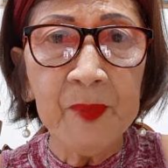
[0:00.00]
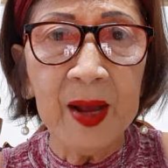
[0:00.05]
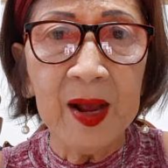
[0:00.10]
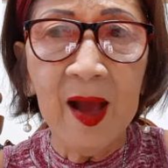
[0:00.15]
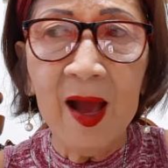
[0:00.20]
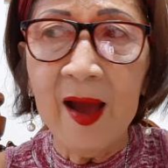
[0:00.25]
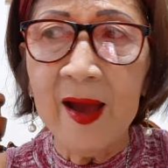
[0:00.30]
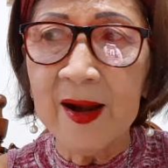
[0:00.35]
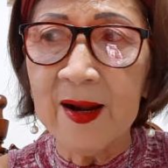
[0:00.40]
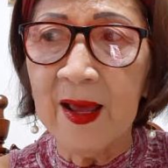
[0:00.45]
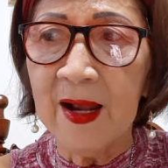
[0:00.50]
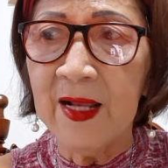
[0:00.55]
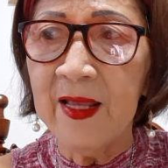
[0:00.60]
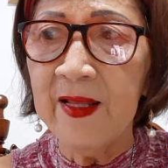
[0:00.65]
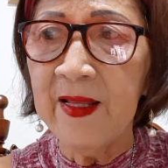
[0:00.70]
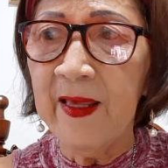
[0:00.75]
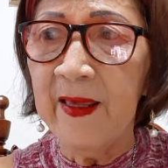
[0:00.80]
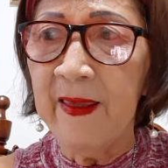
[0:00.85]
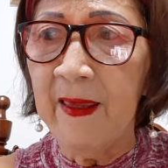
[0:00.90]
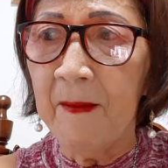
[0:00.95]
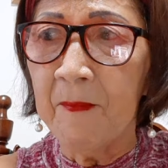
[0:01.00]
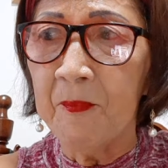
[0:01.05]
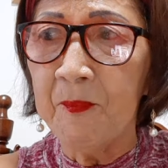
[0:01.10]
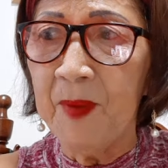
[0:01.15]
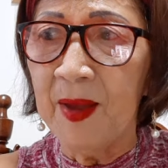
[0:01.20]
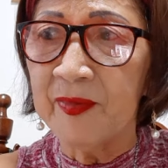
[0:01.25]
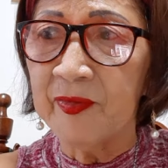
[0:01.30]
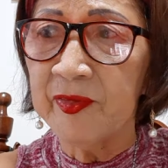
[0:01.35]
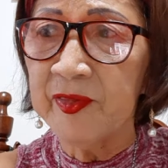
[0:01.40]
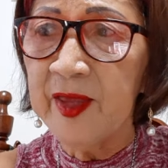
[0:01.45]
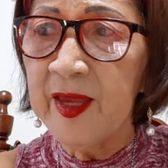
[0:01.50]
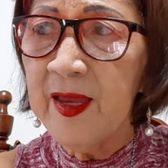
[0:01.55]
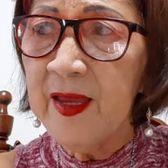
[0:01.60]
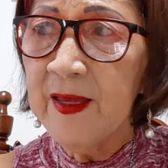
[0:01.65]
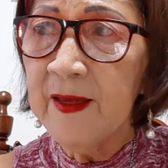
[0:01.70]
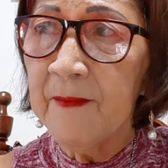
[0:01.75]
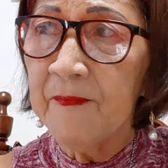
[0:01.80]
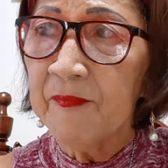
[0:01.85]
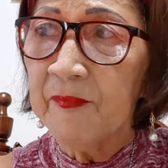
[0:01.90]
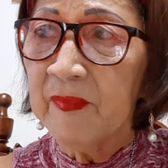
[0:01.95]
pag-aaralan ay ang
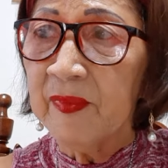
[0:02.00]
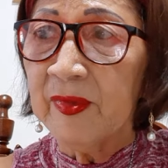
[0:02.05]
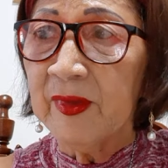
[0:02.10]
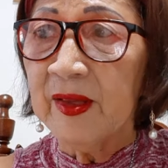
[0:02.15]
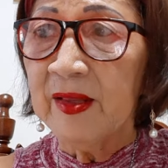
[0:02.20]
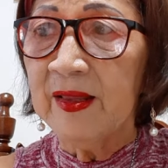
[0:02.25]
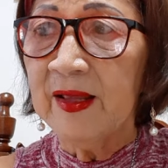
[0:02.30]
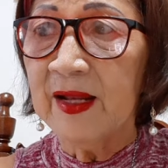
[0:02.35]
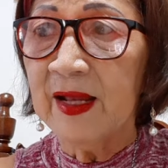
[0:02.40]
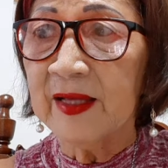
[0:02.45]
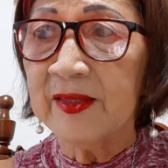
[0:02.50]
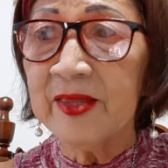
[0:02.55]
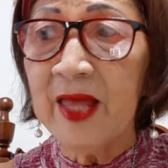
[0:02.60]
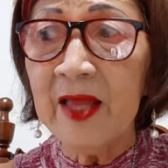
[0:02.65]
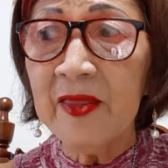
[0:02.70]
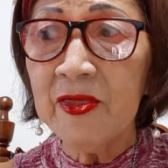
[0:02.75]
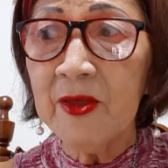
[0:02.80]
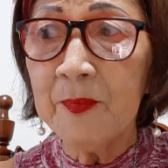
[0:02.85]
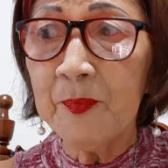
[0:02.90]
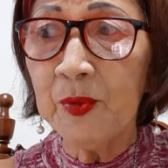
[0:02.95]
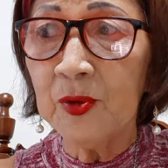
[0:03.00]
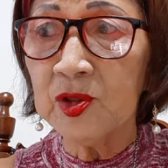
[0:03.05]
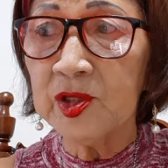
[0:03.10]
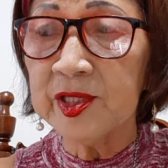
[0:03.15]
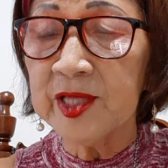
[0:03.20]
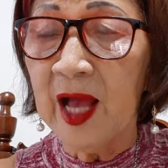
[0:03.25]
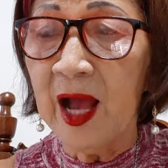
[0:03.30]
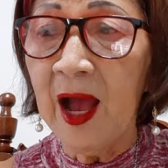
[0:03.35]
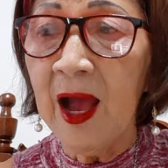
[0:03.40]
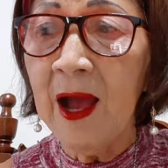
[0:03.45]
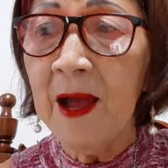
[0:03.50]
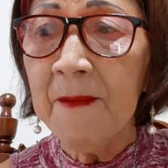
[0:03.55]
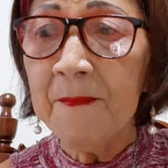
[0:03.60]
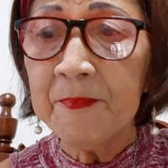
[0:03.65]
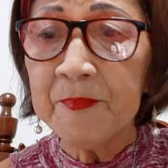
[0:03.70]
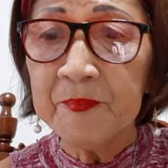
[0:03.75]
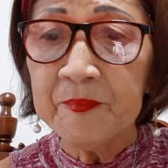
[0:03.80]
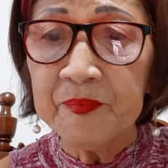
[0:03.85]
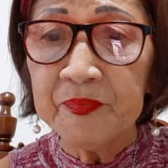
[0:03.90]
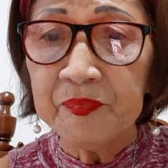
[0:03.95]
pantig na nagtatapos sa
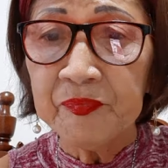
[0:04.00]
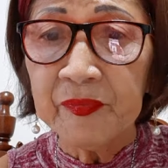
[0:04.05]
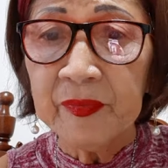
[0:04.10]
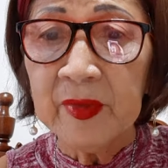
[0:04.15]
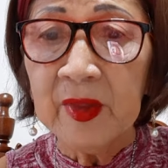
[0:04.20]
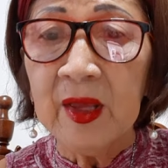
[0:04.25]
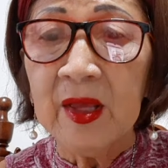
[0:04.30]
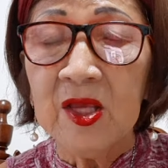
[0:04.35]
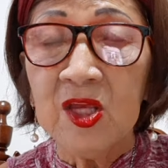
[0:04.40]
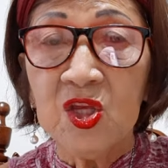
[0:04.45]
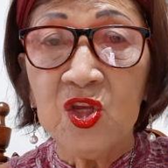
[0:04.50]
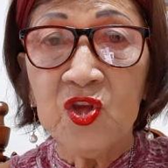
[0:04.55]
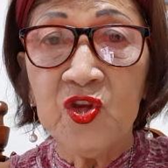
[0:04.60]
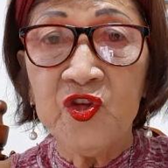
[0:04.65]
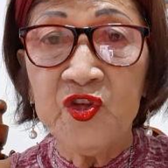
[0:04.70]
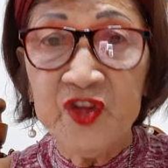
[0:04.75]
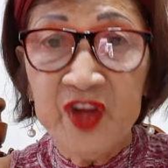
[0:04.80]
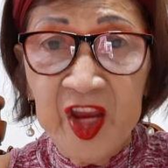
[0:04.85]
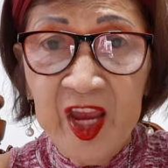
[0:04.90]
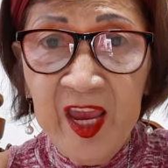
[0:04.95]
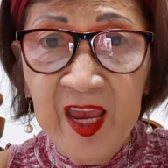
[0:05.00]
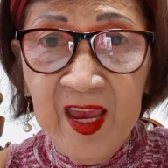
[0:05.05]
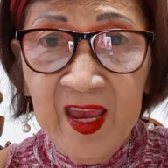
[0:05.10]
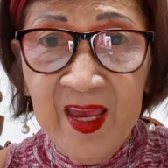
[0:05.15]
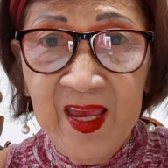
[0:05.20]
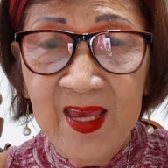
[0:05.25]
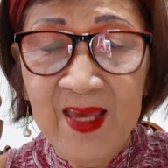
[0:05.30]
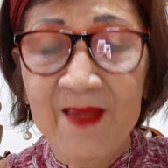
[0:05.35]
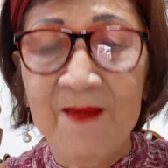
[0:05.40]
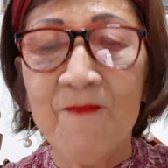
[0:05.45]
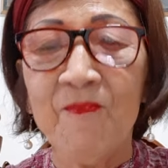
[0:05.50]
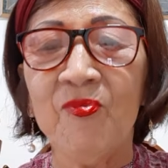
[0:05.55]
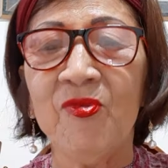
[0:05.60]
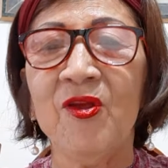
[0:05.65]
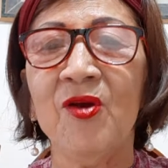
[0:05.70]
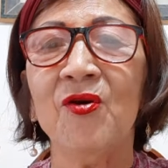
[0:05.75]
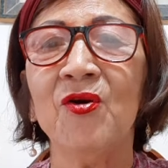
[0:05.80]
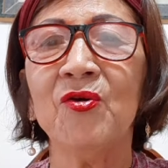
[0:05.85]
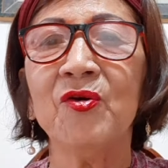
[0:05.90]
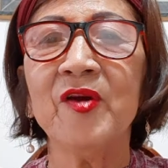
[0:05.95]
G.
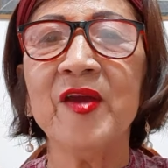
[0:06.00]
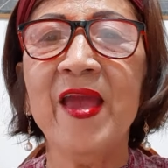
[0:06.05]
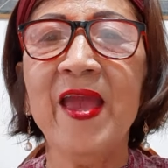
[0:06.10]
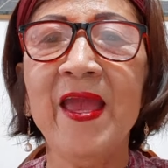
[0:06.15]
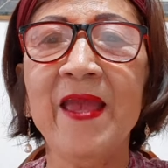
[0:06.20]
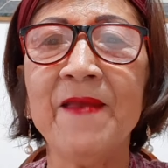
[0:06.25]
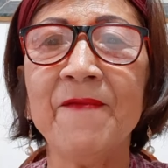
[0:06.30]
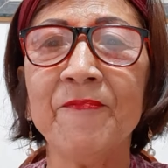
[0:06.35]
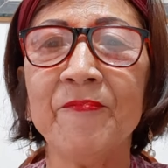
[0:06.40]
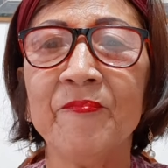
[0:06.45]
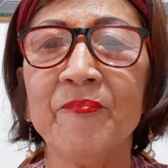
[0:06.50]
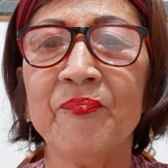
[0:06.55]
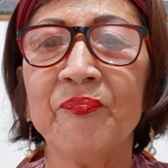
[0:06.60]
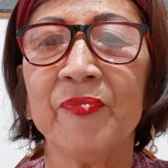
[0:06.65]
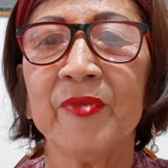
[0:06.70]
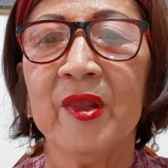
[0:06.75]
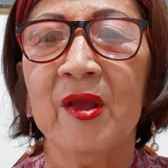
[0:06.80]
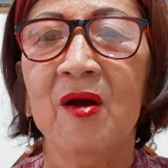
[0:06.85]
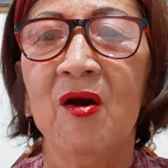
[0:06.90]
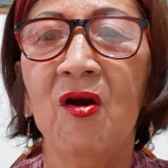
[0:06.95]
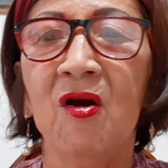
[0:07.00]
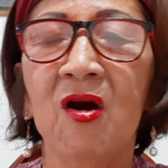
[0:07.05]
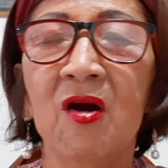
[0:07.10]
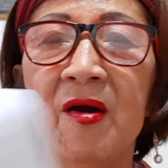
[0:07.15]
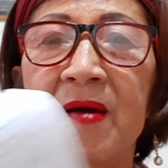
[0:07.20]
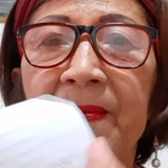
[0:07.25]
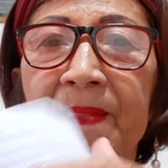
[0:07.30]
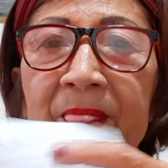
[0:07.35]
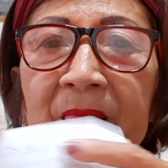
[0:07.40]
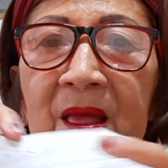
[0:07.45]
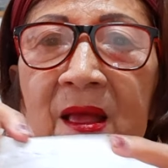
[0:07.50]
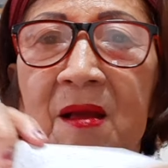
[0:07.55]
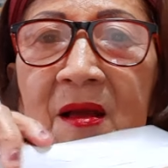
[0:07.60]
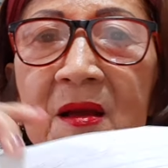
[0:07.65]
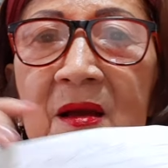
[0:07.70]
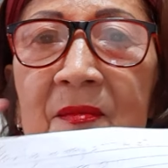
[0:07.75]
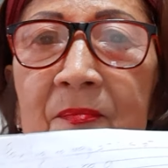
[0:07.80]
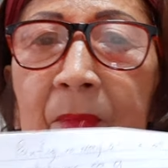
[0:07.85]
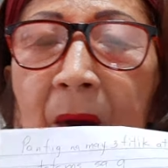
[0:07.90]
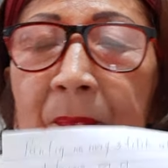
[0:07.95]
Okay. O, oh,
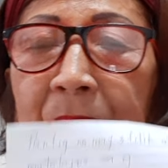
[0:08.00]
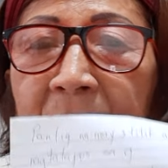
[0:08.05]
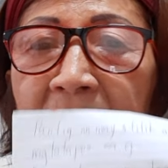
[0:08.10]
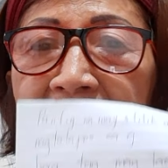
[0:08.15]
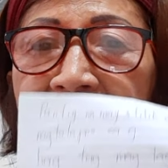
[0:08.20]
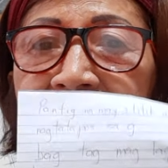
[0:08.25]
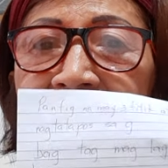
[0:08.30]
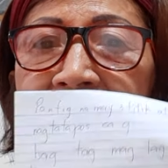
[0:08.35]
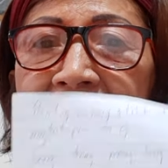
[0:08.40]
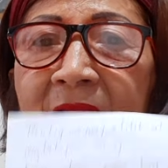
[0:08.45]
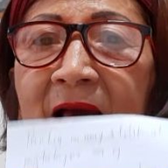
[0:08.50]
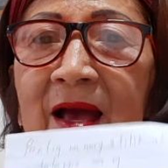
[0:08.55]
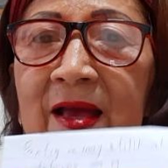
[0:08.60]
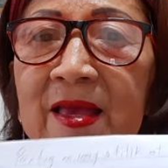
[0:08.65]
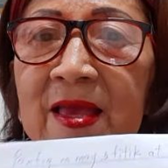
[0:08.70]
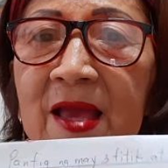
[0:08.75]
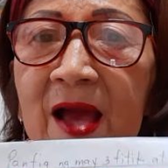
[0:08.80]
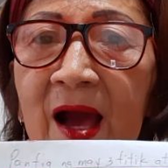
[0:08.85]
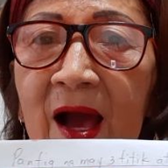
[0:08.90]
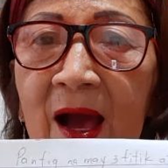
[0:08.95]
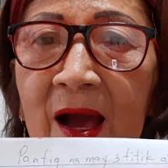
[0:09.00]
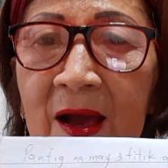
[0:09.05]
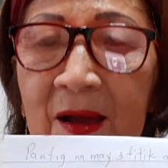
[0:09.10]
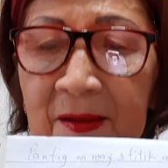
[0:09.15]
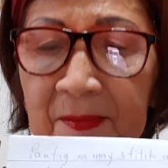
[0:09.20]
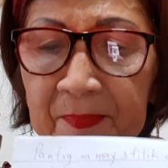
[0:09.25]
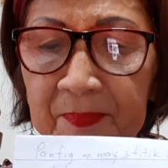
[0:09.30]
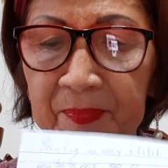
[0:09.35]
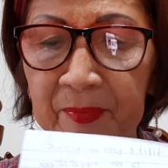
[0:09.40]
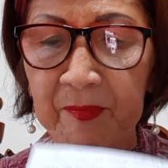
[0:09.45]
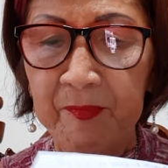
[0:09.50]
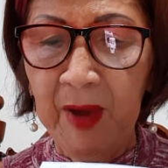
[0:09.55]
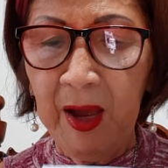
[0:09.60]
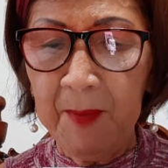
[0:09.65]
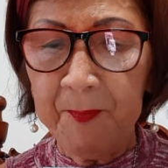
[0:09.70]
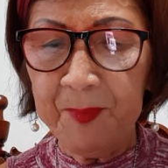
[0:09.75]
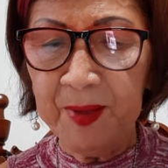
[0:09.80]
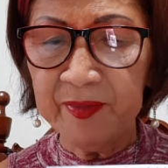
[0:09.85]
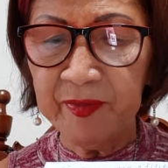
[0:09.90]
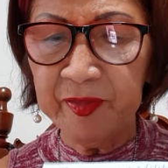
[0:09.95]
papakita lagi ang
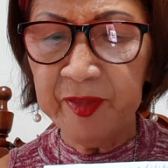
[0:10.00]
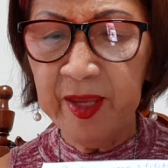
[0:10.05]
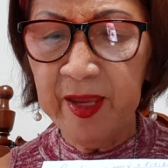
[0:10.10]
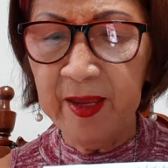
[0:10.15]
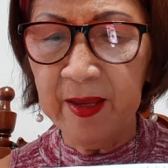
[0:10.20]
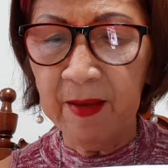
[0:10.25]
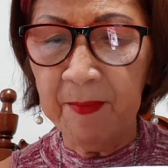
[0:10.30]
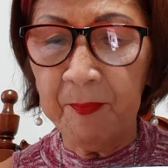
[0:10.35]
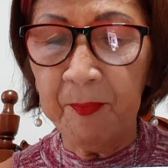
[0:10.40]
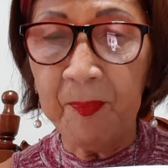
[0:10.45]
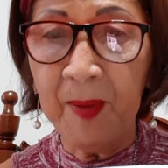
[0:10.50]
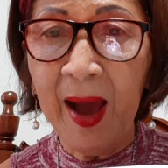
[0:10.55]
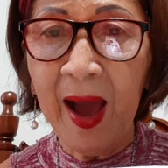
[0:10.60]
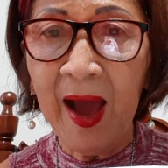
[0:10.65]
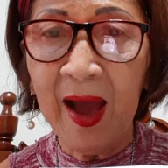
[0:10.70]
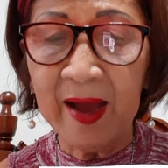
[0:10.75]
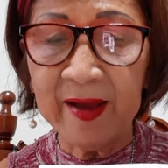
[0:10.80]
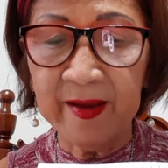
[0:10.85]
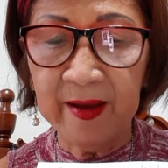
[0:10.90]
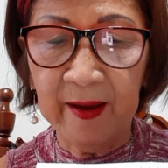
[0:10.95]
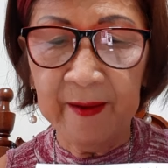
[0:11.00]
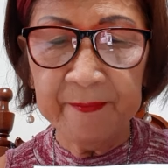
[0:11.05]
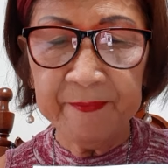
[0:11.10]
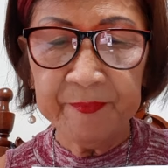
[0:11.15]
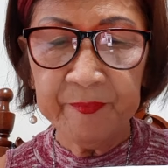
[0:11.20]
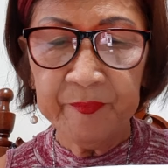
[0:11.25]
mga pantig. Bag,